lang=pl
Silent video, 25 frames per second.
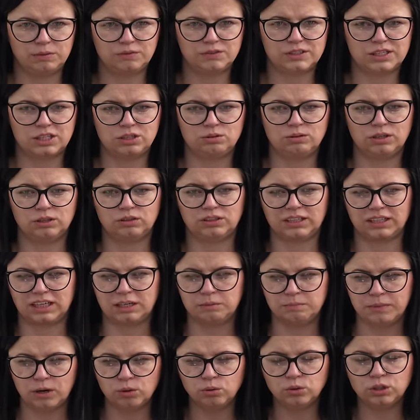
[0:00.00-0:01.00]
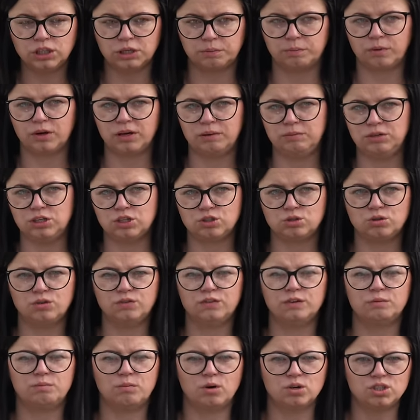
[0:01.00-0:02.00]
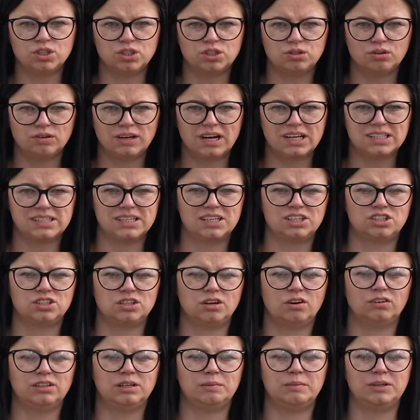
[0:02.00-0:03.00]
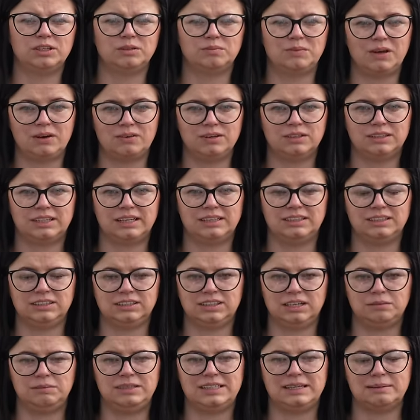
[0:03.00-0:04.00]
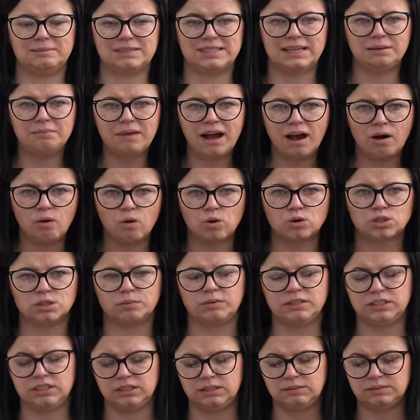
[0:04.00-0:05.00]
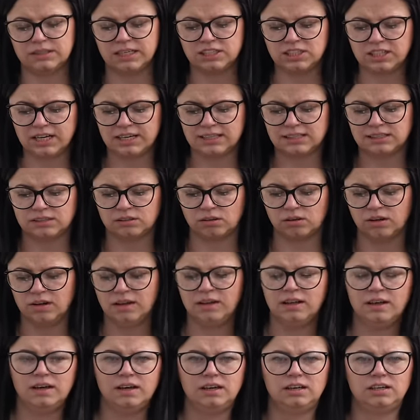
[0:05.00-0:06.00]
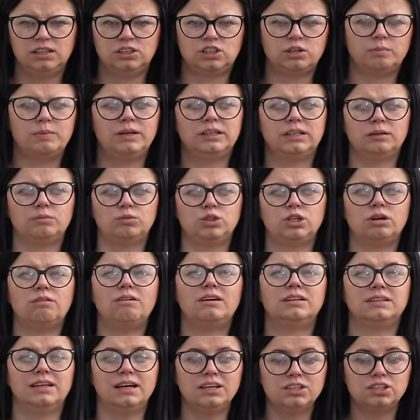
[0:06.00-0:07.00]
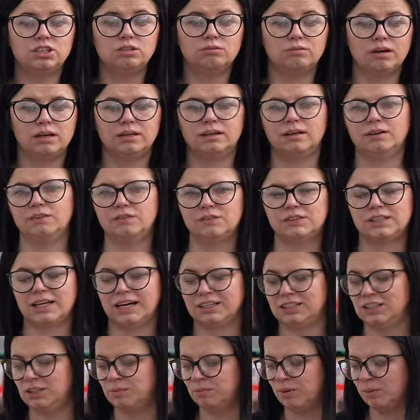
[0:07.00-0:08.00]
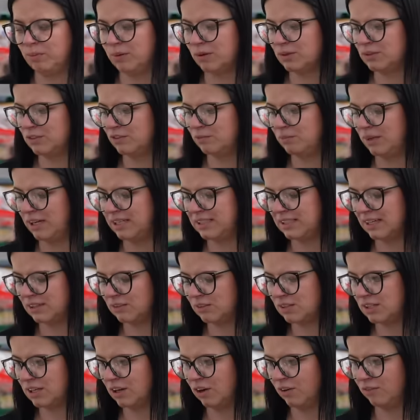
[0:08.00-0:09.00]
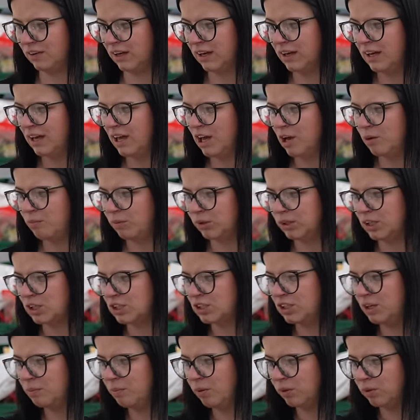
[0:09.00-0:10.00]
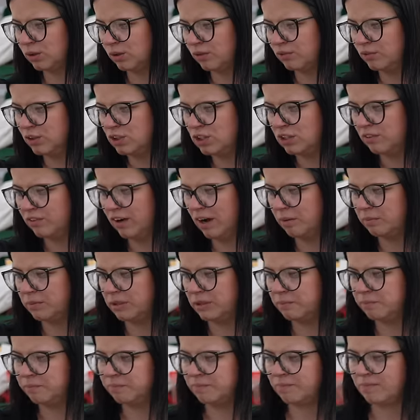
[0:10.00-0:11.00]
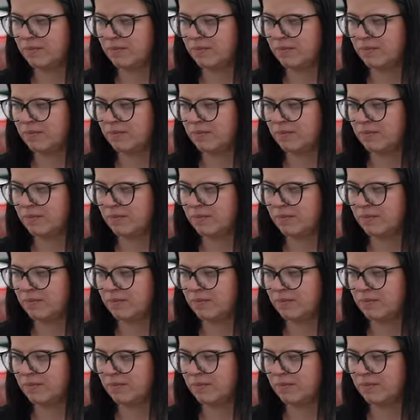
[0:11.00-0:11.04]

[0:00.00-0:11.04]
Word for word: bym wsadziła do takich malutkich pojemniczków, może się okazać, że one będą miały tej ziemi tam za mało, że będzie im za ciasno i że będę musiała na siłę je wsadzić po prostu w miejsca docelowe. Bo też nie po to wysiewamy